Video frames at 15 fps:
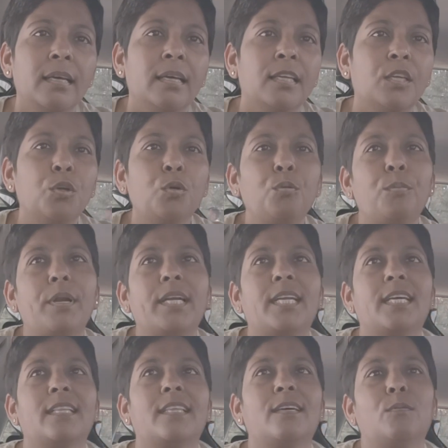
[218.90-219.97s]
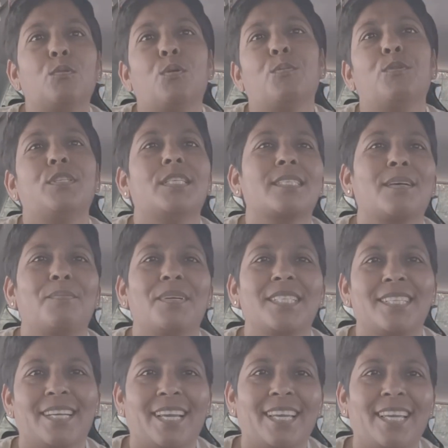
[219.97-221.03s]
क्यों बैठे थे वो मुझे समझ
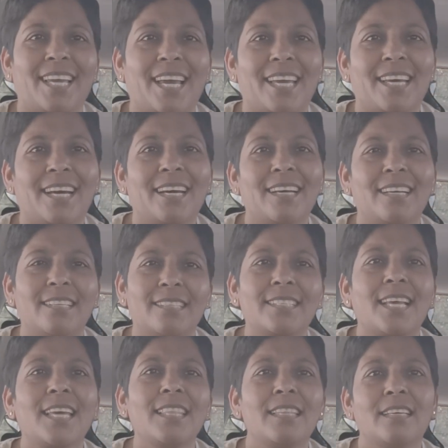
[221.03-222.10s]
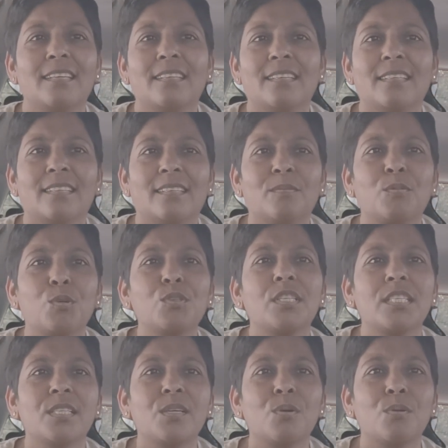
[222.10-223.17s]
नहीं आया शायद
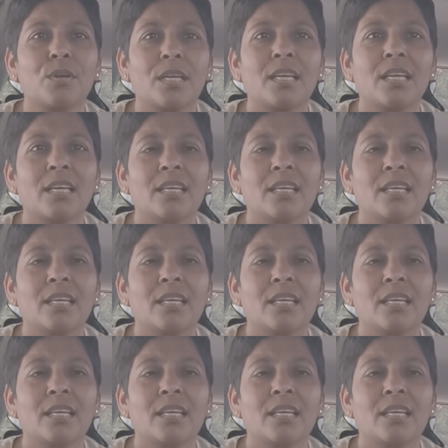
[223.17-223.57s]
प्रोसीजर होगी